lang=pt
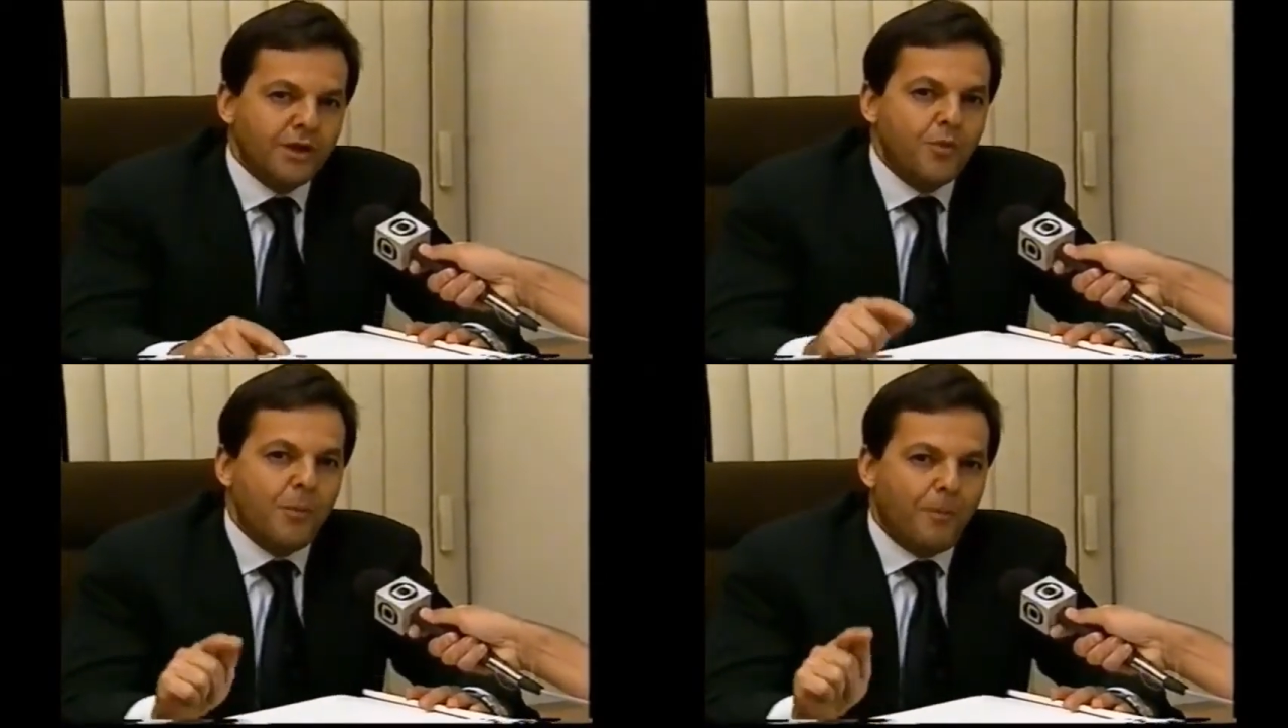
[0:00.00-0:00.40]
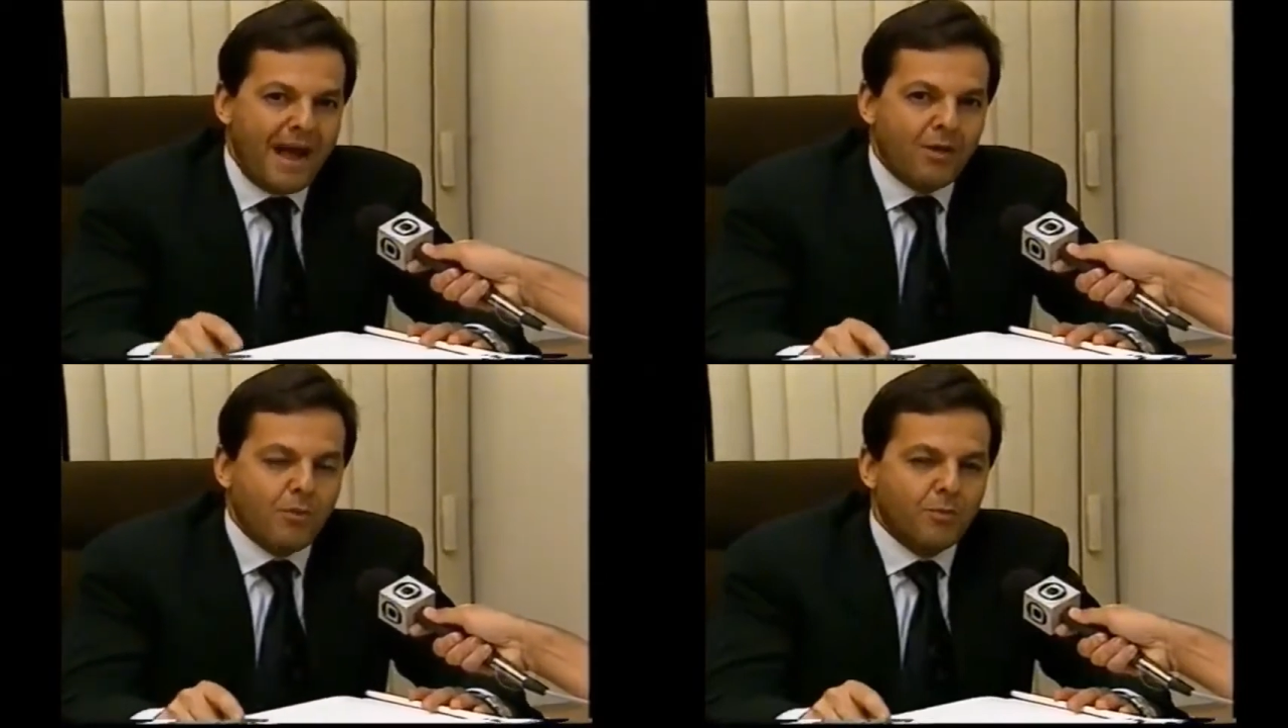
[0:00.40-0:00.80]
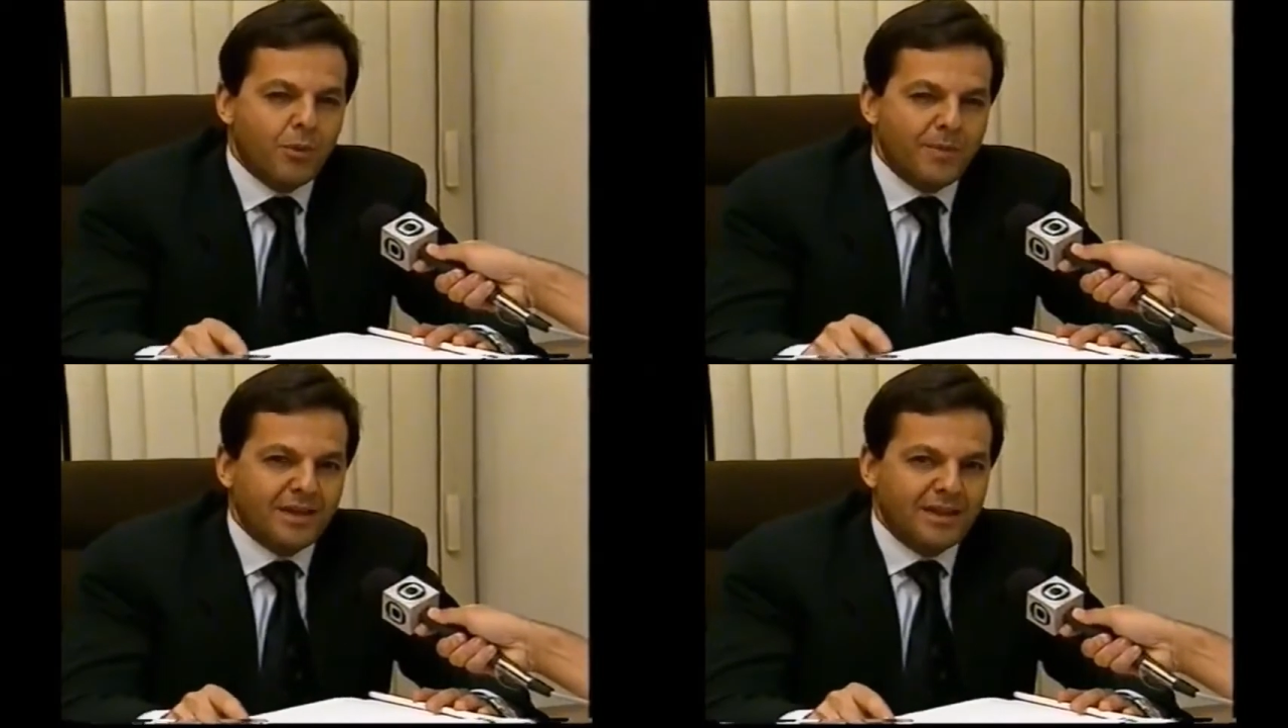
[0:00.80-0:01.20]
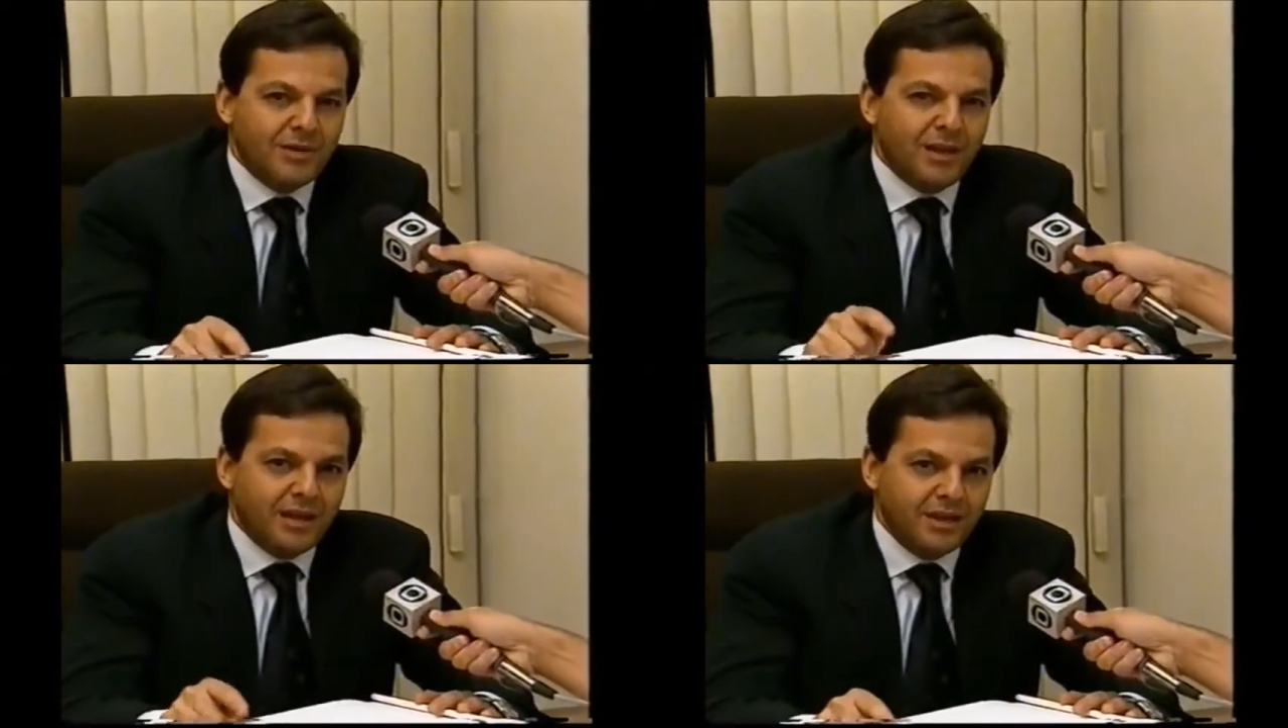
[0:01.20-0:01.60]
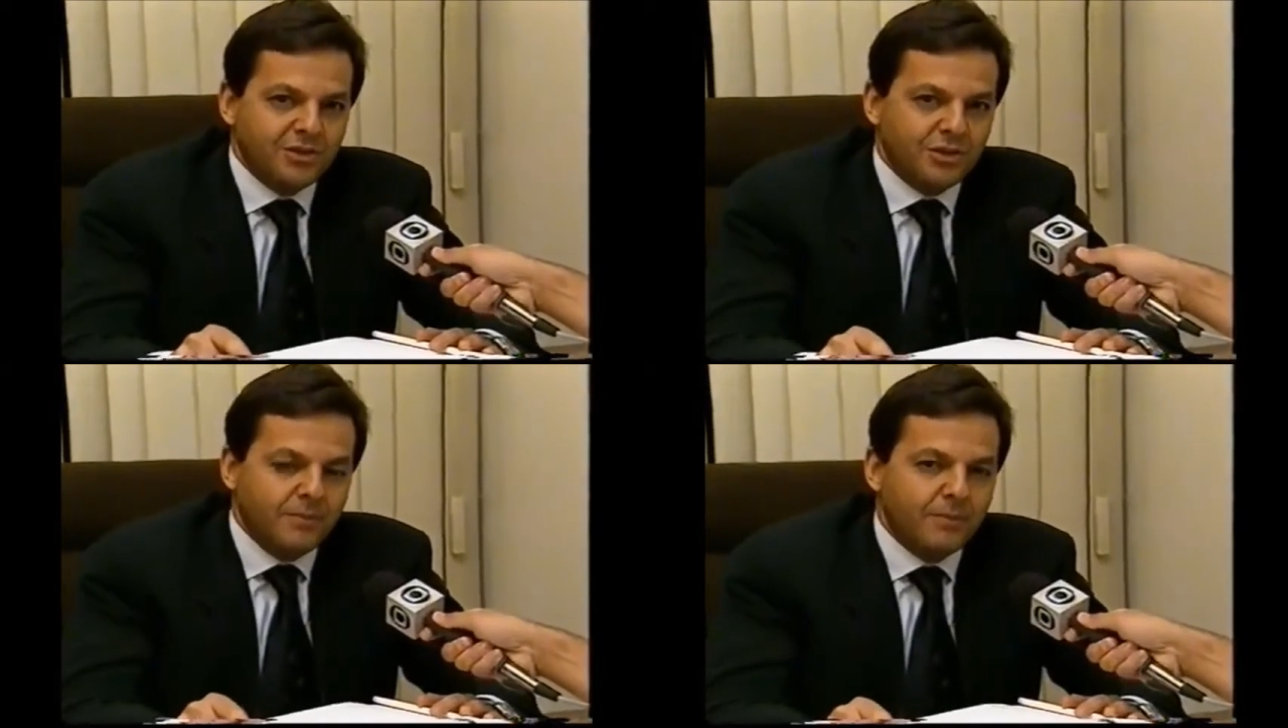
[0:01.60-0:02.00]
e o pai como proprietário da
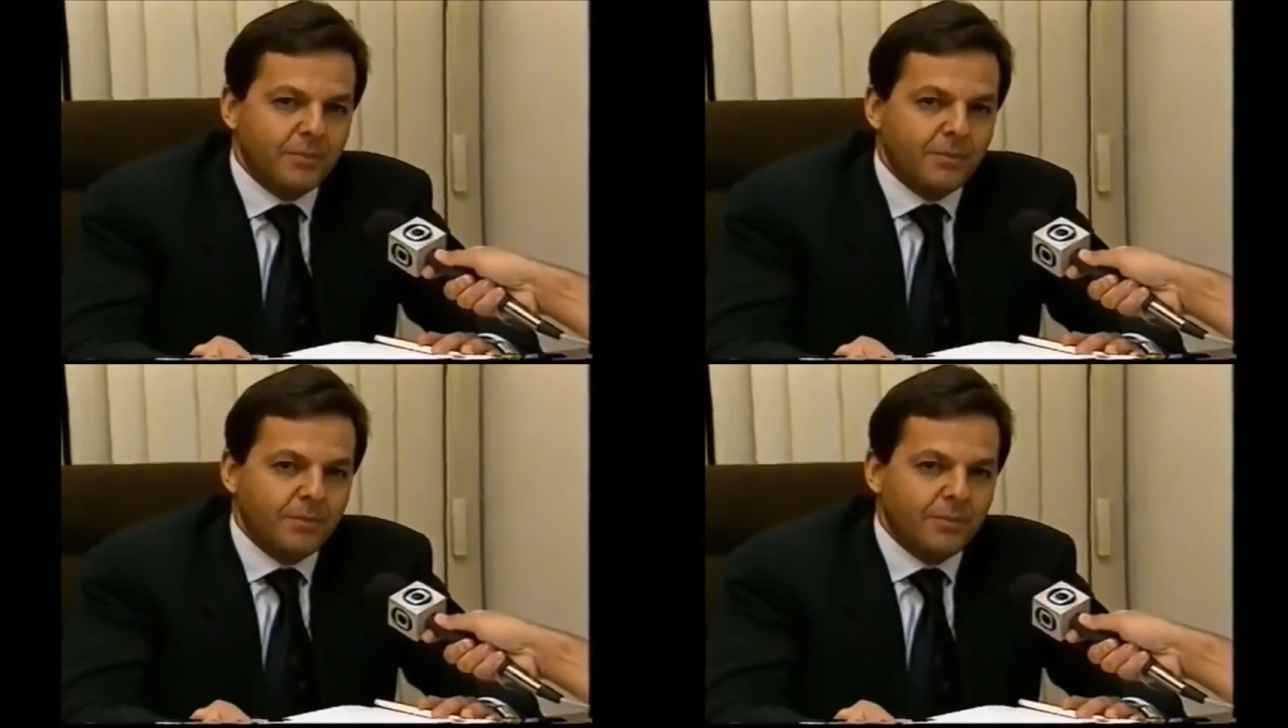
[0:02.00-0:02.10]
lancha